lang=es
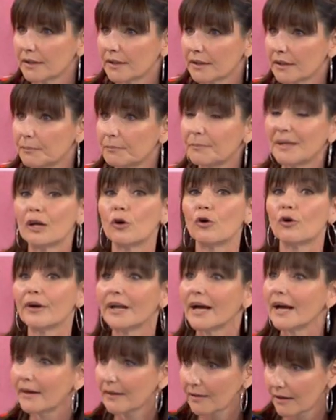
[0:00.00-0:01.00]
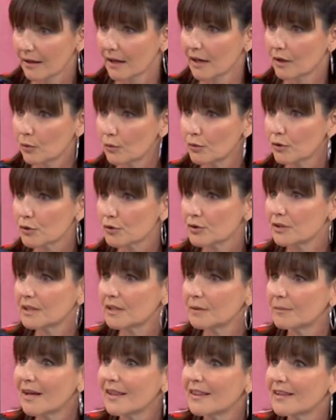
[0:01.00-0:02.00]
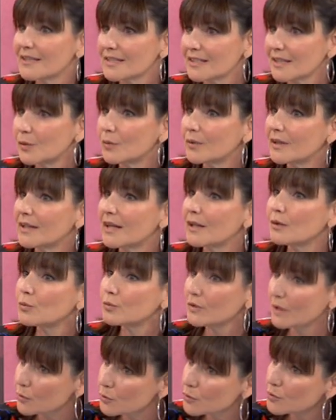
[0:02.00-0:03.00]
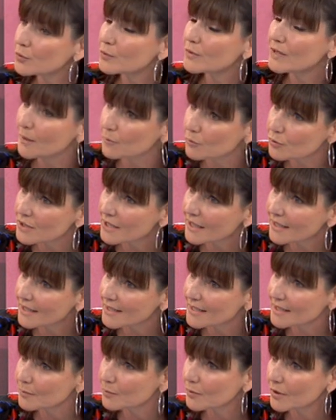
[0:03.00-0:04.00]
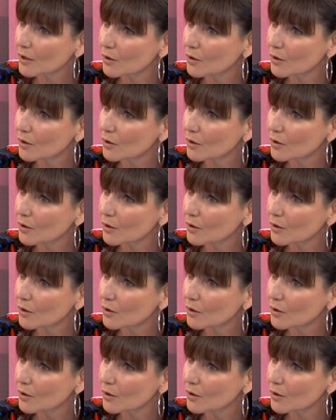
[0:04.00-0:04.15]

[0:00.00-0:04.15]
eh, mejorar algunos sistemas de seguridad. Gustavo Subía, muchas gracias por